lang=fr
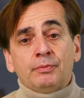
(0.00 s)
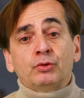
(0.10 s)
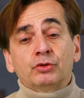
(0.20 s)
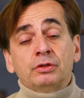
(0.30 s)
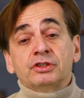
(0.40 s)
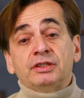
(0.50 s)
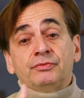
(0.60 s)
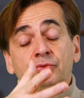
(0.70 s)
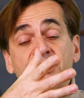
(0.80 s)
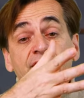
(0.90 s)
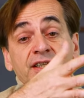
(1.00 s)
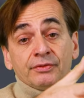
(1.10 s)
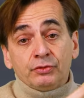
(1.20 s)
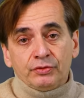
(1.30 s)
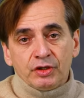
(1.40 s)
et pourtant si vous
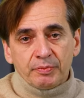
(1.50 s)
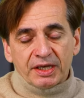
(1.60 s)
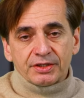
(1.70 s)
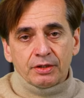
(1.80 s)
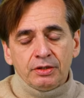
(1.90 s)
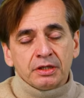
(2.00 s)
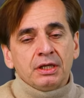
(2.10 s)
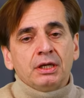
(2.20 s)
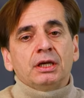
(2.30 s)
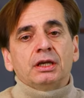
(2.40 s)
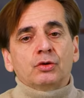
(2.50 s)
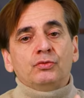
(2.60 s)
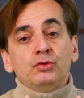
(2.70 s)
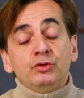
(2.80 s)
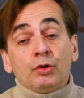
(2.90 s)
interviewez une personne, et que
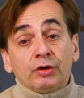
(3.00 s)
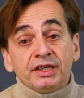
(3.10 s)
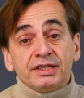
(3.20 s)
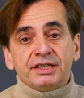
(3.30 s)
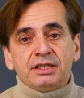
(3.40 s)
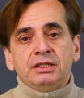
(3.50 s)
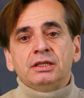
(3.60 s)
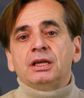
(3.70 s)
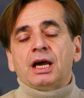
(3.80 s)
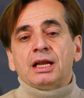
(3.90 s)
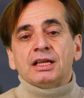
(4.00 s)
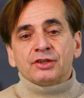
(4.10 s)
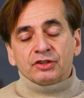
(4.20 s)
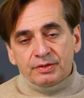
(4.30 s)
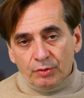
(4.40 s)
vous lui demandez si elle a le
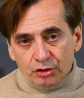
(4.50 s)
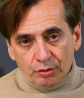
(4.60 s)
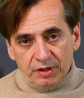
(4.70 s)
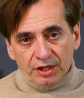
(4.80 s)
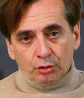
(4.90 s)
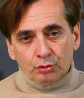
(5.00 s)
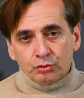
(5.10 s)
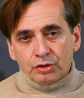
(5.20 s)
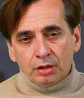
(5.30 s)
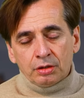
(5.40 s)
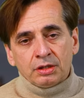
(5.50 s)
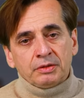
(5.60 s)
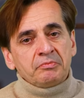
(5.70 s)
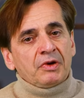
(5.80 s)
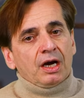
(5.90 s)
sentiment de se plaindre tout le temps,
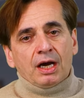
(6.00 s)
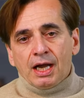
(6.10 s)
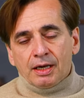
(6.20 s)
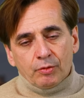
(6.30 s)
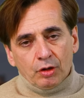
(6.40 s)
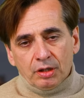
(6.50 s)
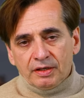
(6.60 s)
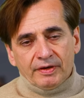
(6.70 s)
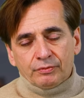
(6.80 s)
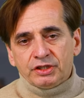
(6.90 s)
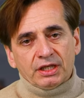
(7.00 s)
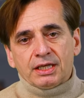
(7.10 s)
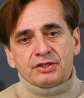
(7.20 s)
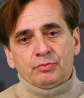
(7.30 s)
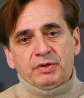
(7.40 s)
rarement elle va vous dire
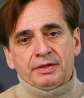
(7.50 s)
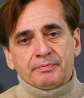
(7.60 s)
qu'elle se plaint.